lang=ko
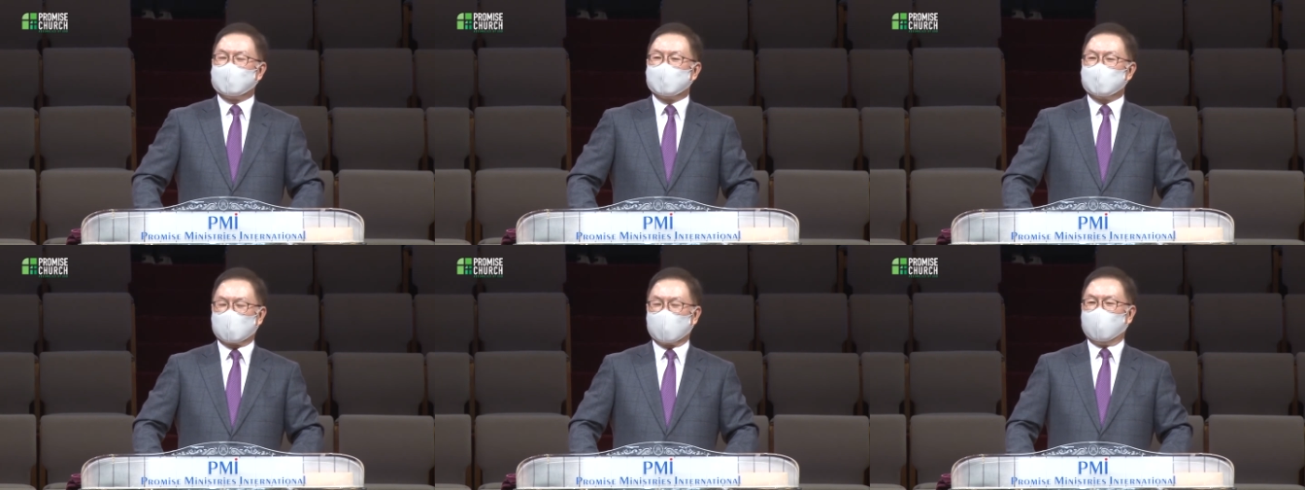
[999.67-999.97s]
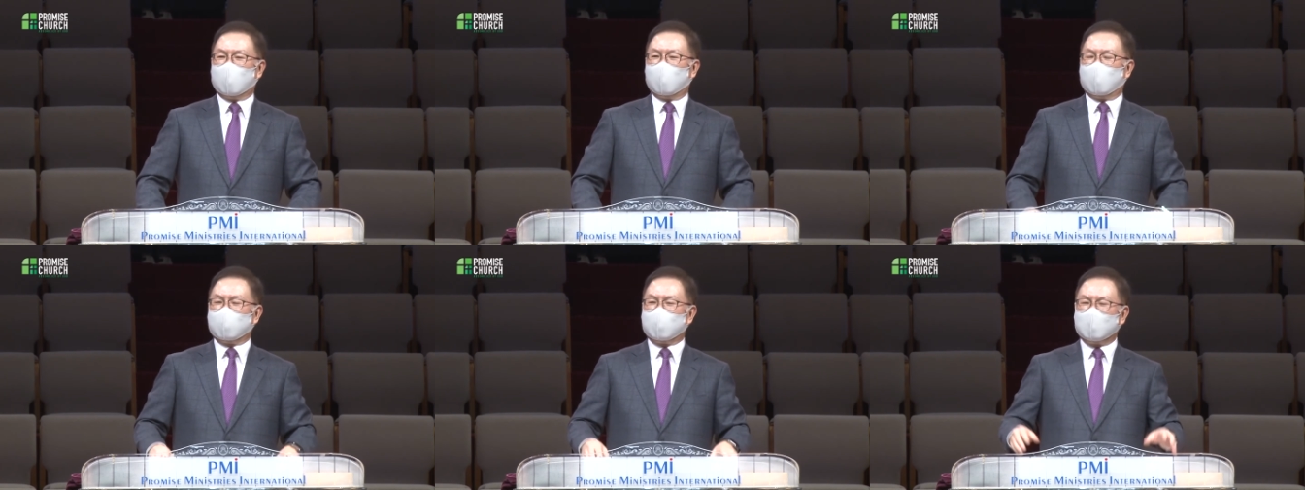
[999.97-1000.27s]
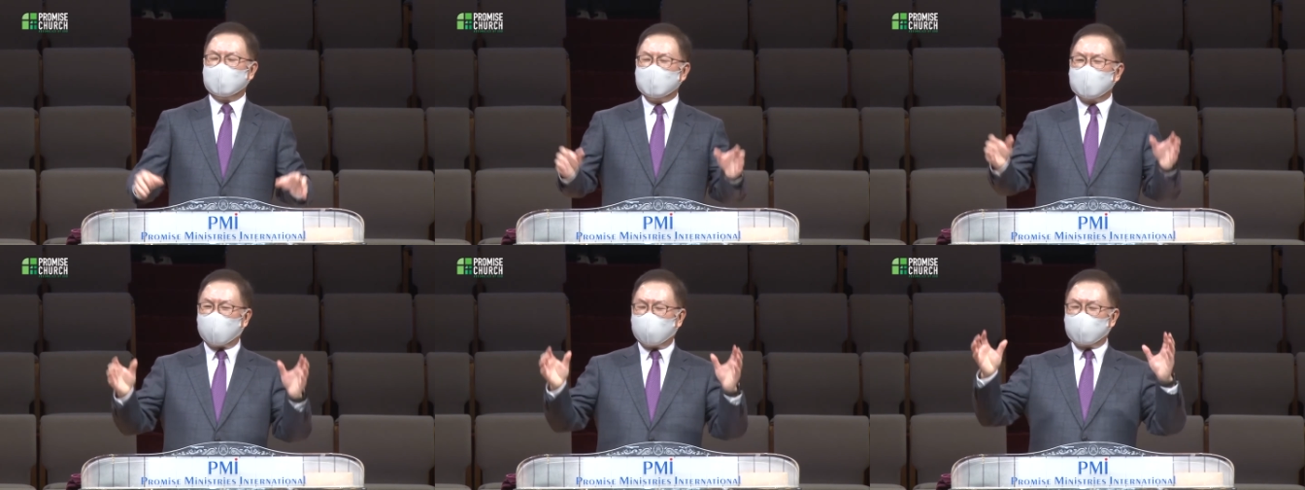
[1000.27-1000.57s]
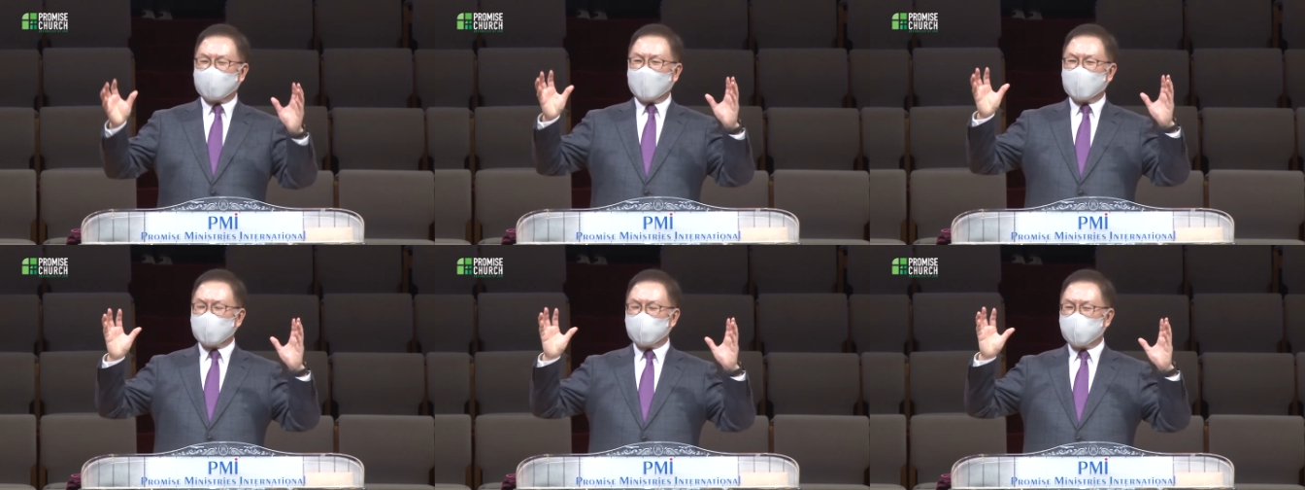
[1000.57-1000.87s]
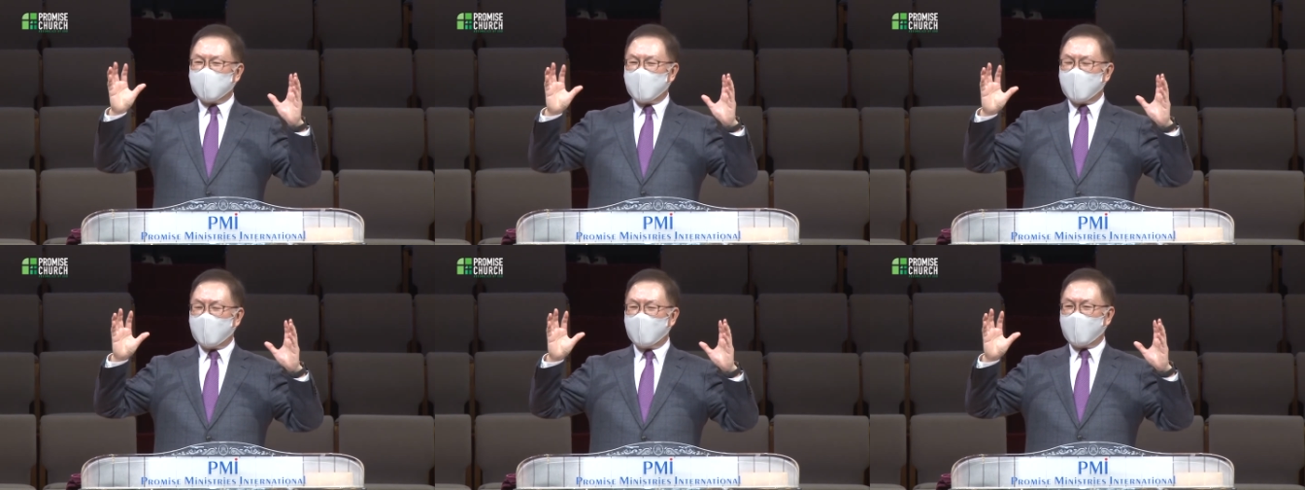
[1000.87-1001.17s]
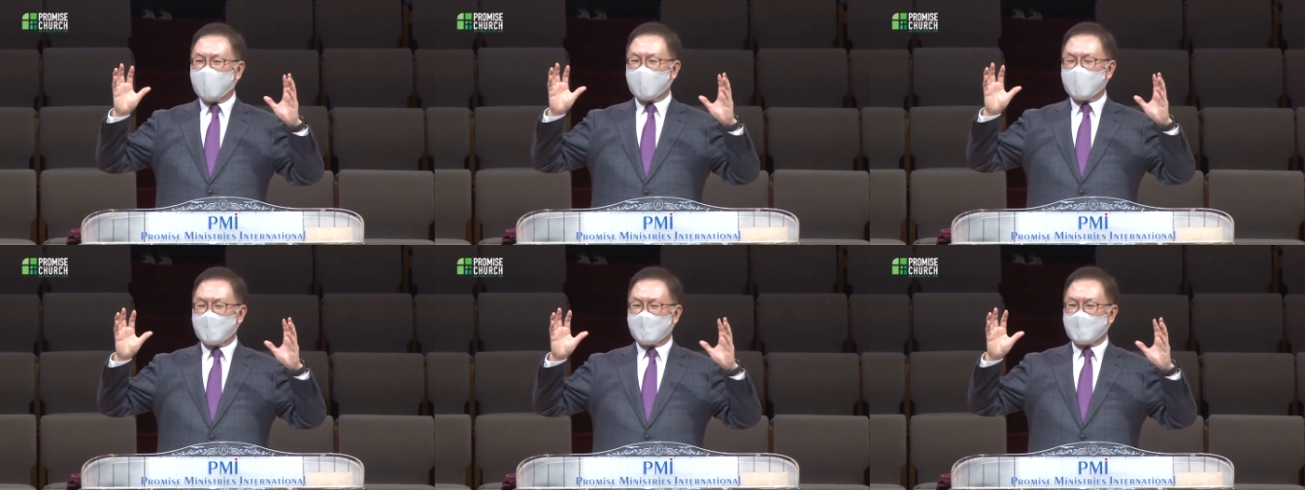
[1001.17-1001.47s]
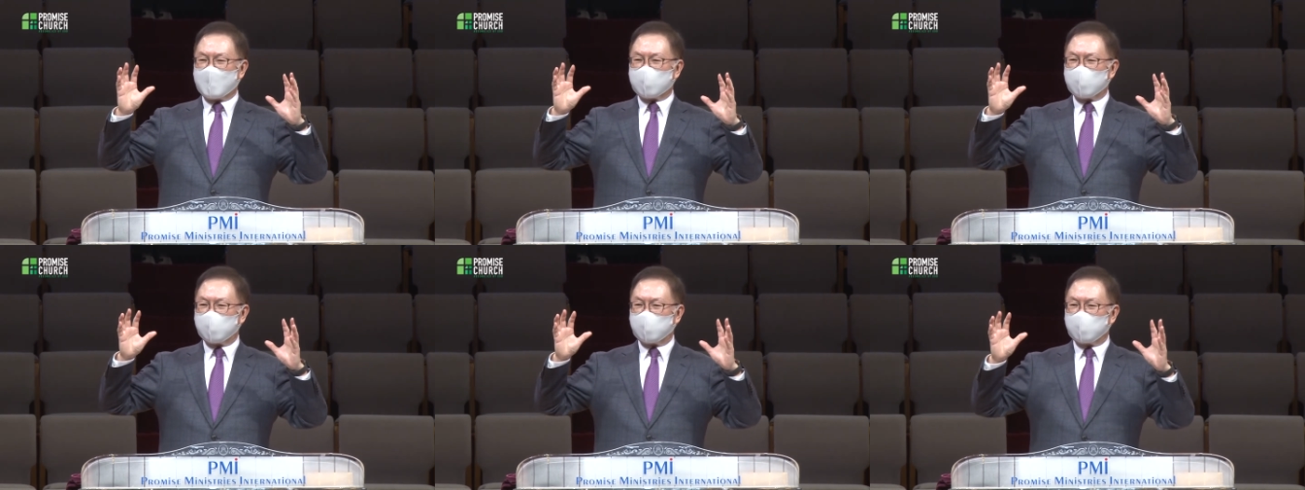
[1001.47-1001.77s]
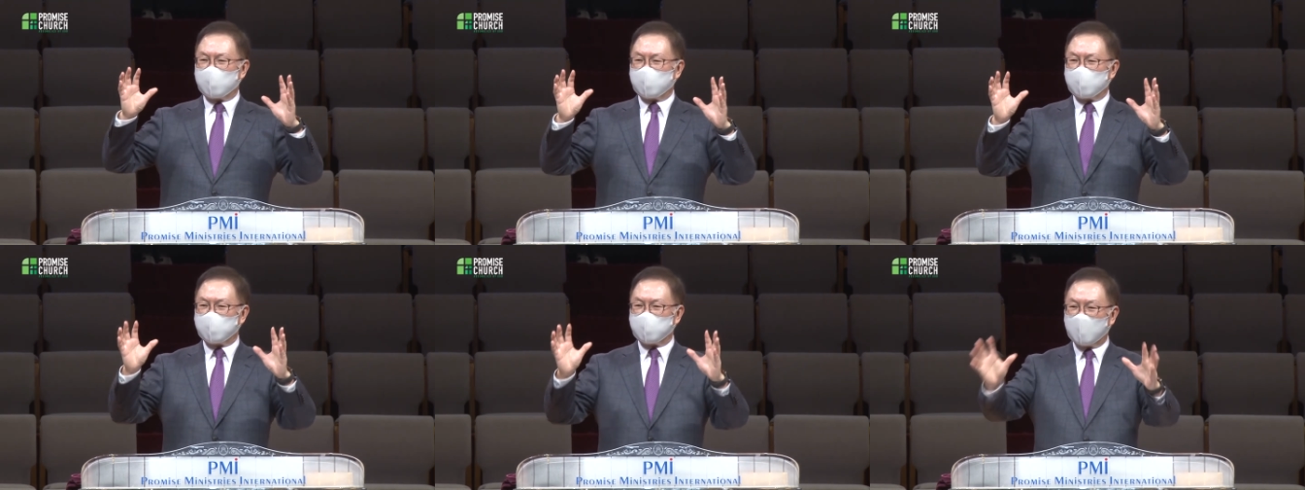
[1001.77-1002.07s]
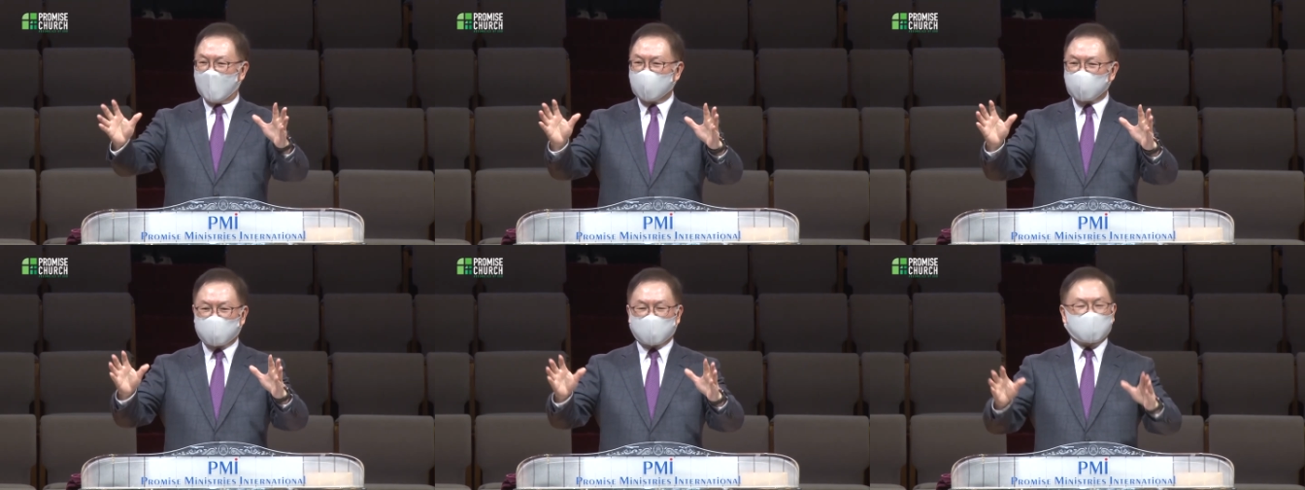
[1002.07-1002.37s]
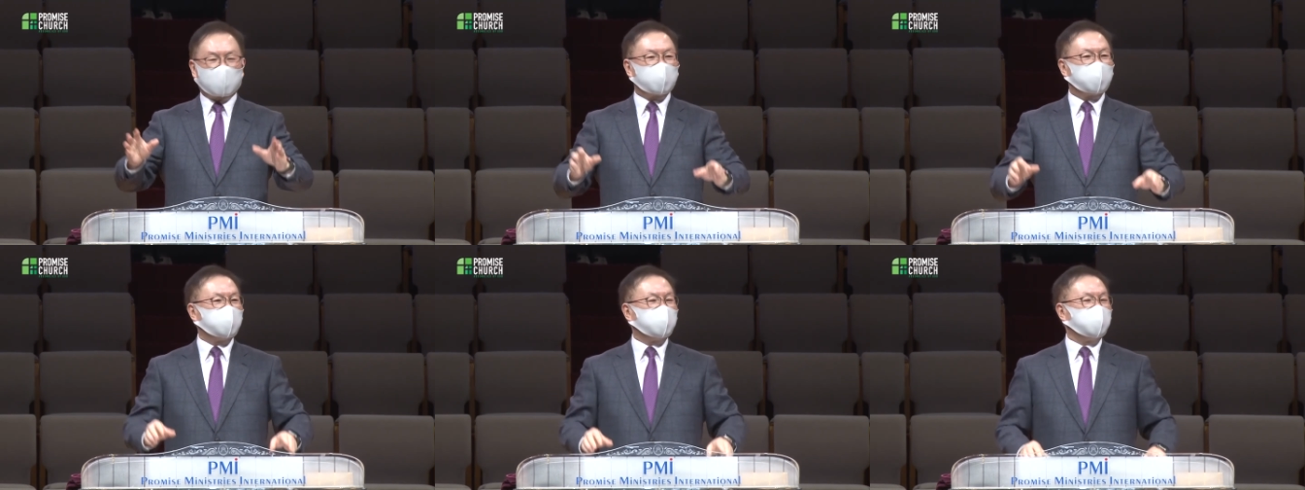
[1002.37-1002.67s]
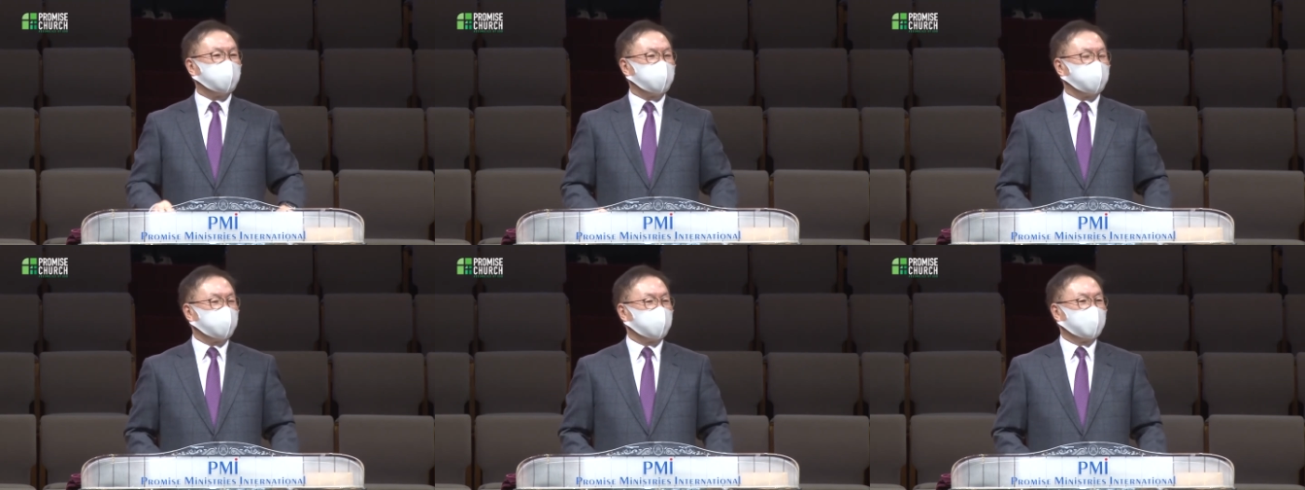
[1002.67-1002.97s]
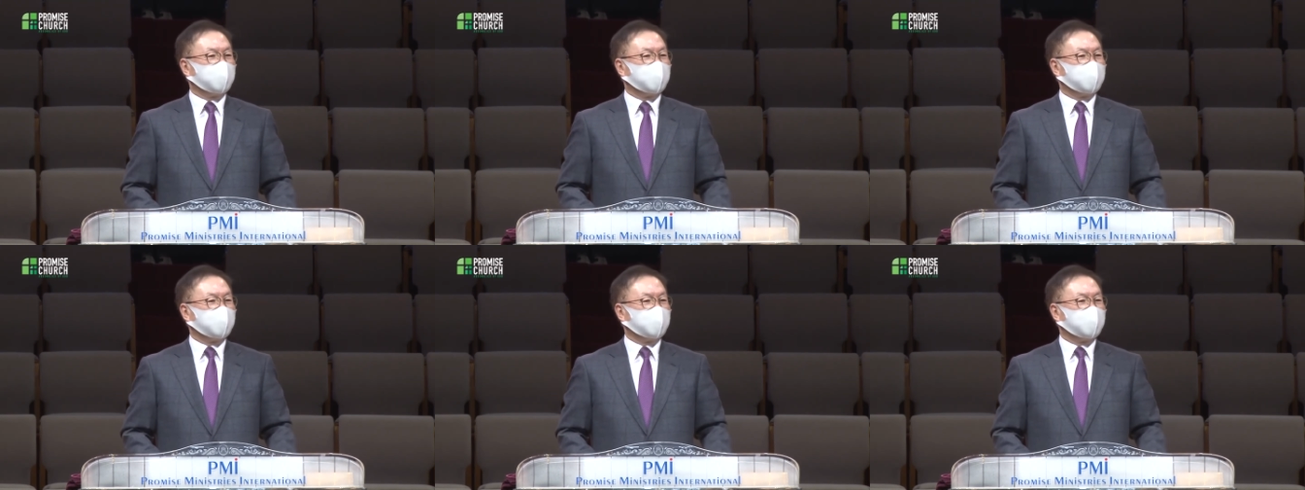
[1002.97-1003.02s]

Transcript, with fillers: 자, 이 하나님의 말씀